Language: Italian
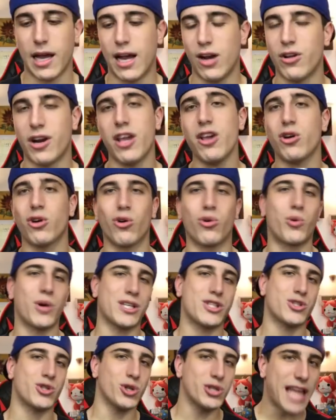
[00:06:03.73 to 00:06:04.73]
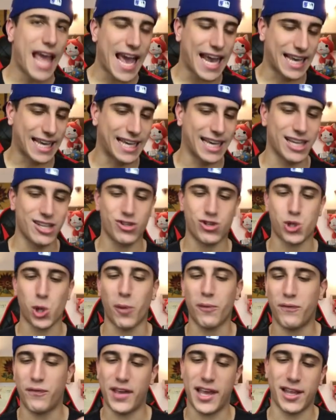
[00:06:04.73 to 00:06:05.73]
Allora, io con questo deck ci
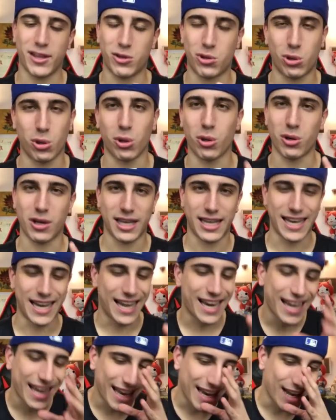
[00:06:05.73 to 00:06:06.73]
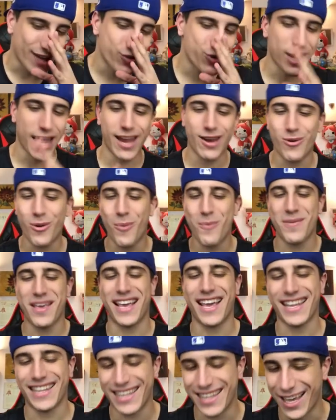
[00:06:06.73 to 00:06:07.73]
ho vinto in arena. Cioè, non mi
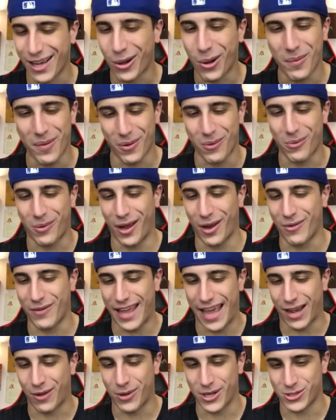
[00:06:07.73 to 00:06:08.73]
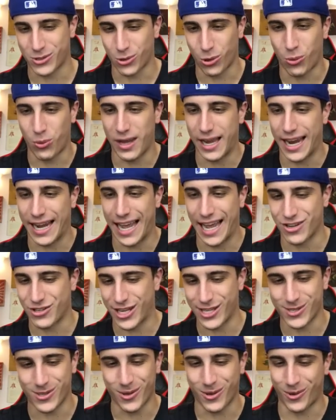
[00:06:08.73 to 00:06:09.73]
chiedete come, comunque è questo qui, raga.
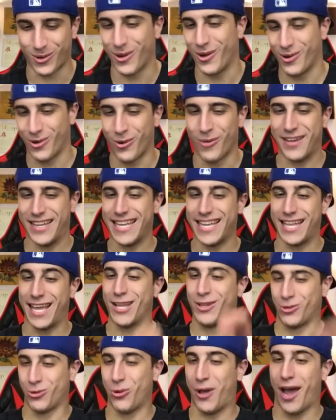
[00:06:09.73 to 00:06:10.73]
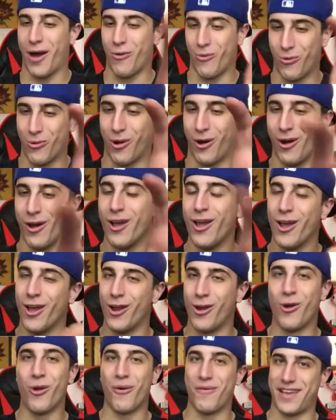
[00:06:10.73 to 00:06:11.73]
Cioè, lo vedete? 2 a 1.
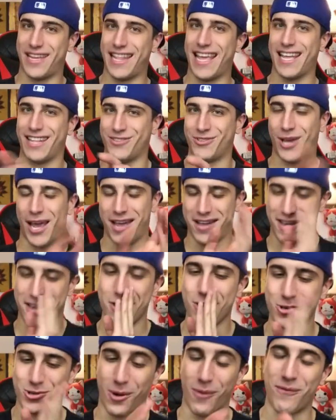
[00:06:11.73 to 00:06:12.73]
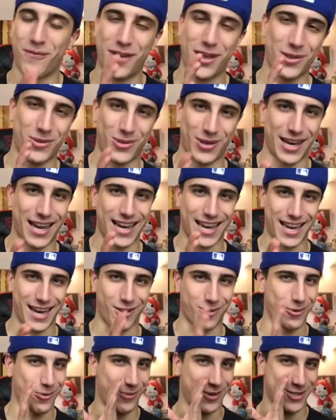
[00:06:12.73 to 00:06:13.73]
Lo vedete? Cioè, io ci ho vinto in
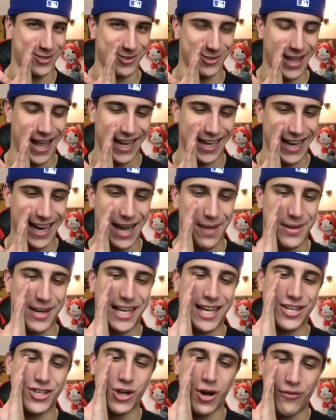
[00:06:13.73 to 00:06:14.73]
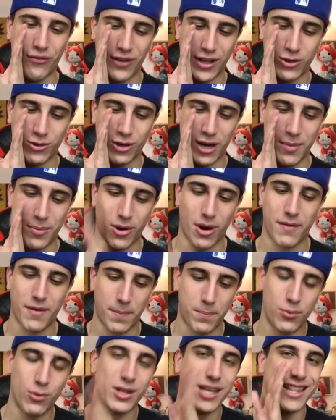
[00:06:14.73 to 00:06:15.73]
arena con questo deck, raga, perché già ho fatto le
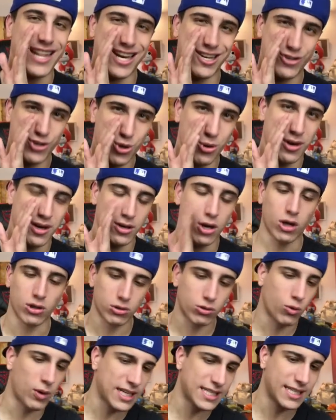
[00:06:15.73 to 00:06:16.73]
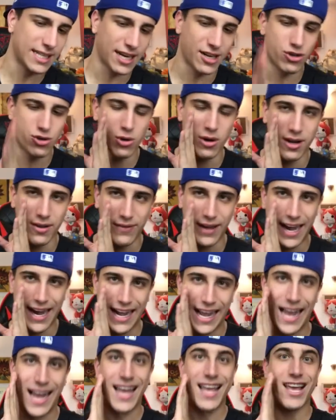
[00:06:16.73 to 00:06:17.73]
prove più di tre giorni, no, quasi tre giorni fa,
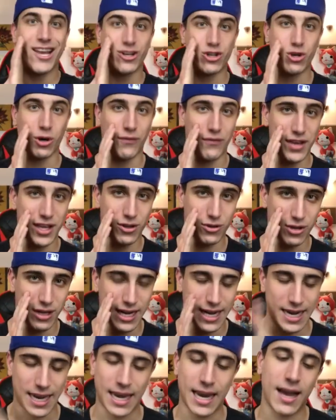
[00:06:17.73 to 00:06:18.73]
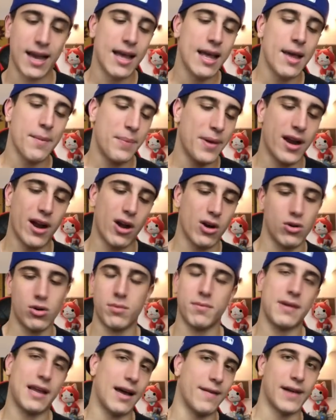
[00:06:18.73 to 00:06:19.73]
raga. Ci ho vinto in arena. Però
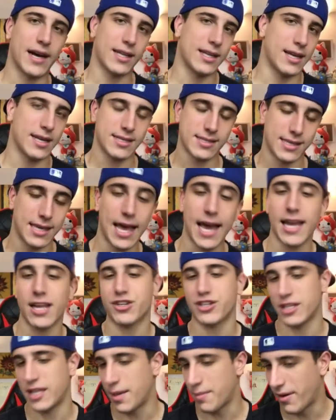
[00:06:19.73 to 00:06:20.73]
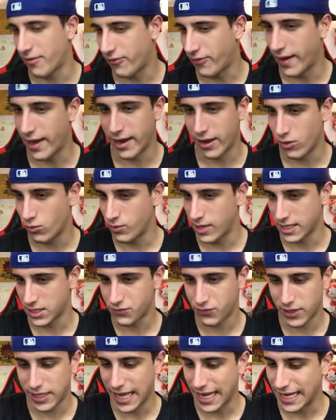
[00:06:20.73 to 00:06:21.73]
non me la vado a rischiare, ci andiamo a fare una
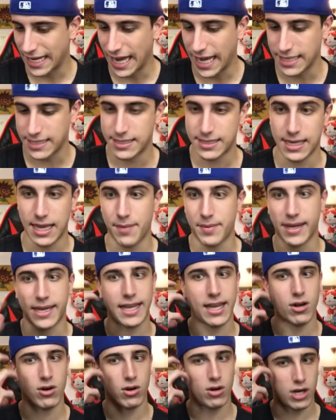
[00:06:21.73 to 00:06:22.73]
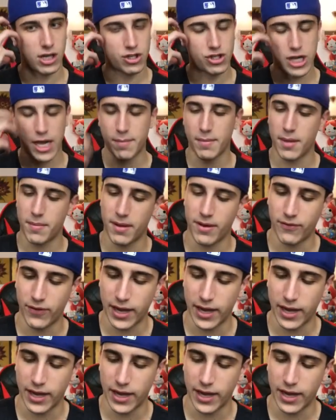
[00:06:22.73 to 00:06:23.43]
sfida classica perché non ho le gemme per